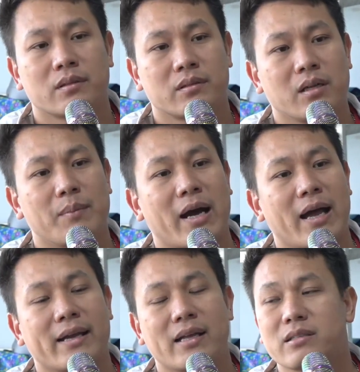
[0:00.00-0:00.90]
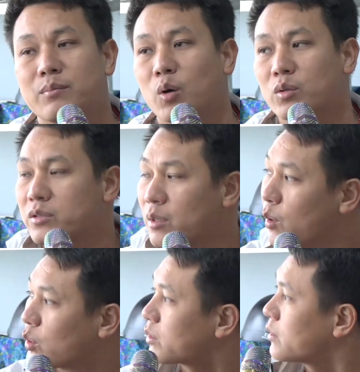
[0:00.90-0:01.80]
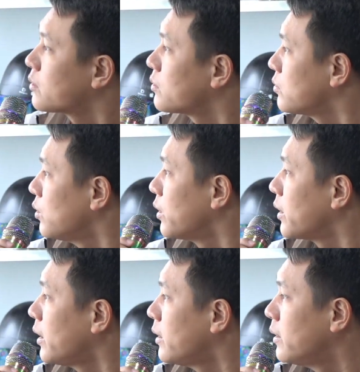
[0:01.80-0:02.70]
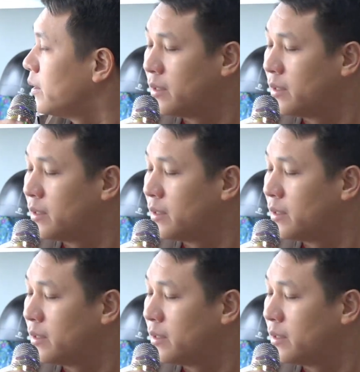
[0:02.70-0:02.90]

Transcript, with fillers: tức là bảng A đá sân 1 sân 1 chúng tôi ờ,